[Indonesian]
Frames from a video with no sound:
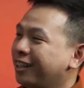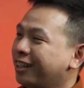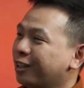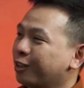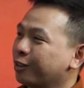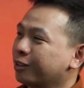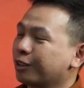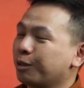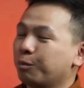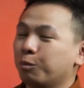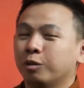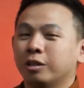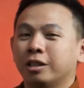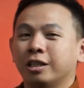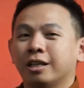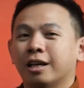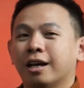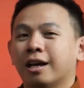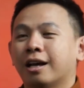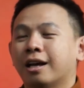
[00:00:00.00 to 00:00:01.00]
Terus hmm.
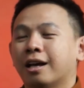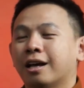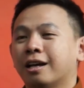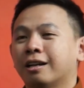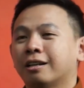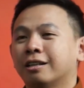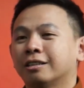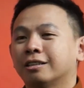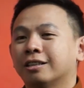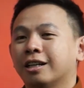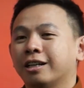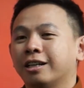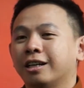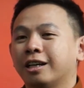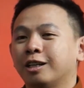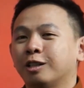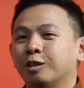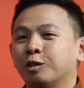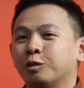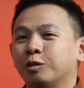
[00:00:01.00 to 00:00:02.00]
kemudian saya
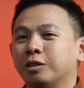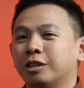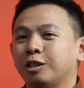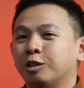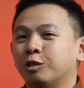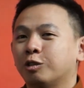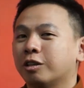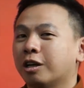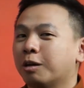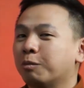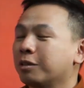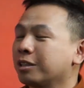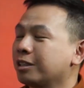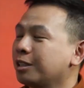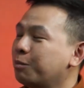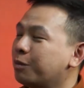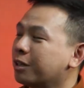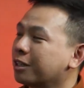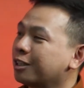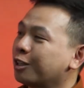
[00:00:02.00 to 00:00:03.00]
itu jadi tukang
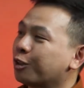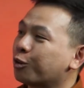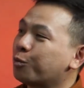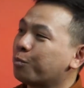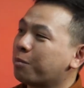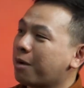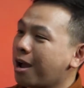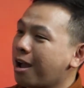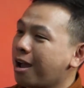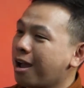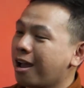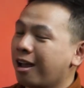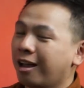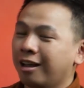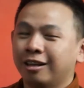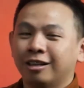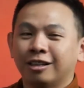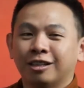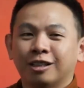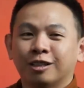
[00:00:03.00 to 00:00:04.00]
bersih-bersih rumah.
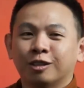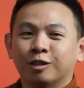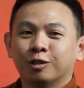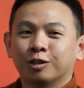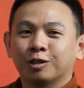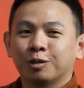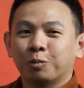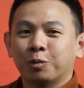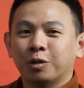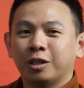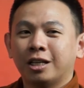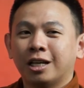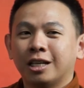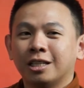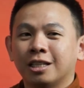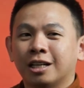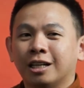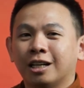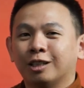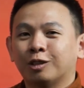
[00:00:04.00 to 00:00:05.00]
Terus
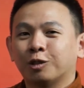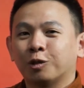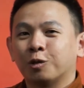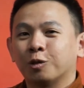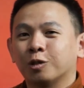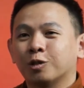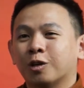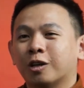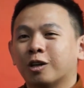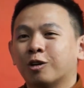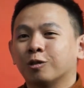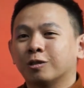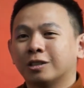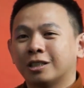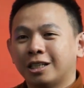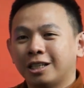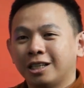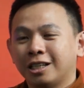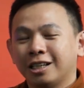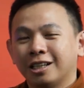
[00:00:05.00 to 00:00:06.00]
kemudian jaga toko
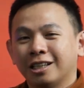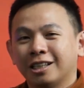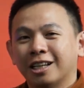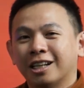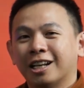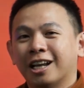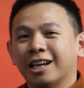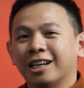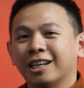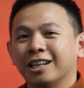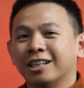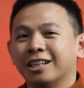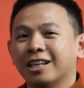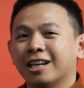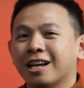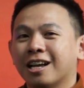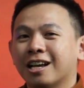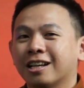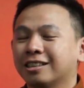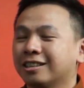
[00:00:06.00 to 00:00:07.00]
Swarovski dan
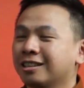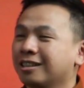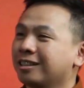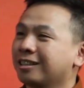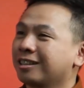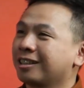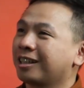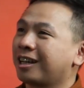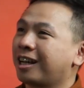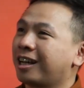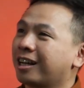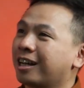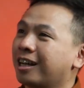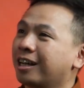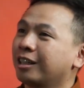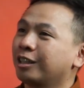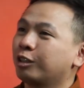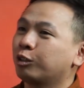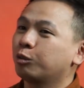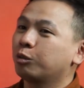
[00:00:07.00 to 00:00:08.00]
akhirnya
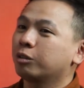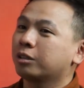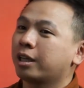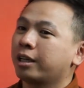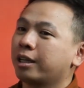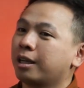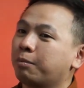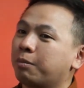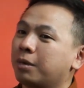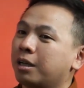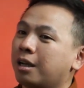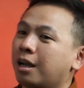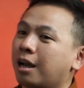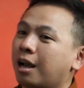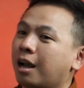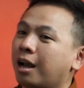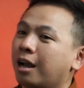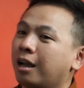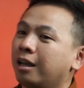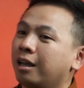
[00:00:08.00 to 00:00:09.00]
sekarang itu saya
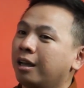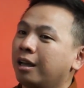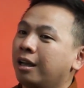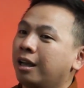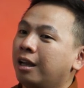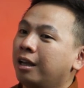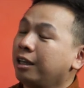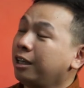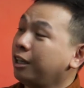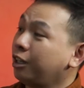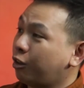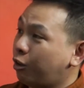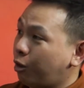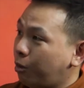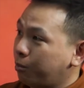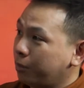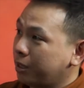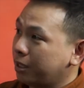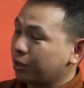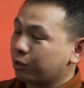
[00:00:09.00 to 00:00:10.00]
pegang
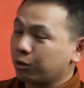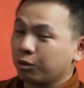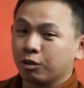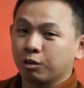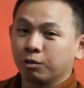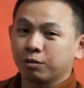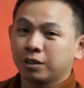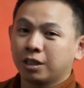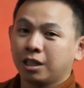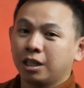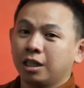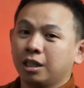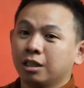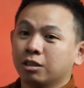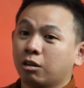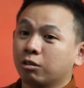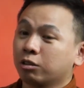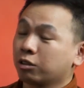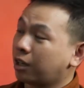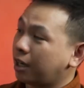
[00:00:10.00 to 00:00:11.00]
e-comnya
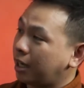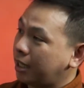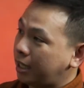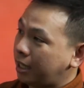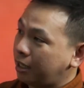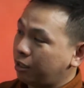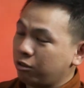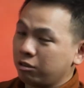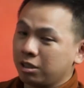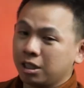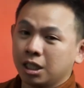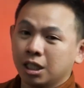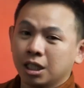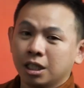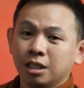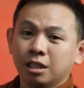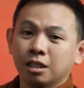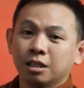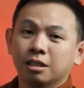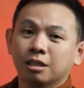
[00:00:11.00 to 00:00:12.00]
Swarovski Australia New
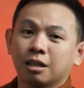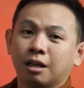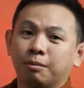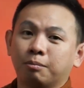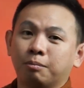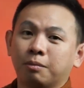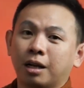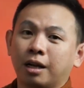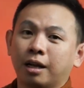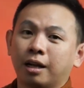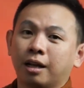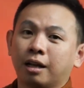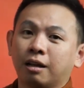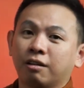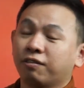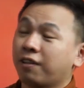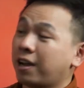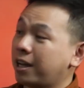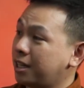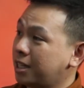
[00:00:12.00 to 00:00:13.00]
Zealand
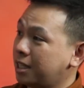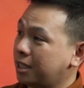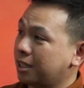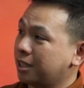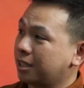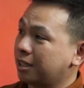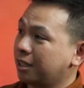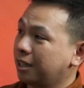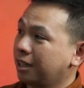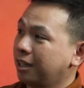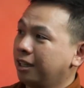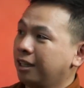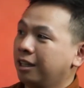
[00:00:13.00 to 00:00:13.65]
sama finance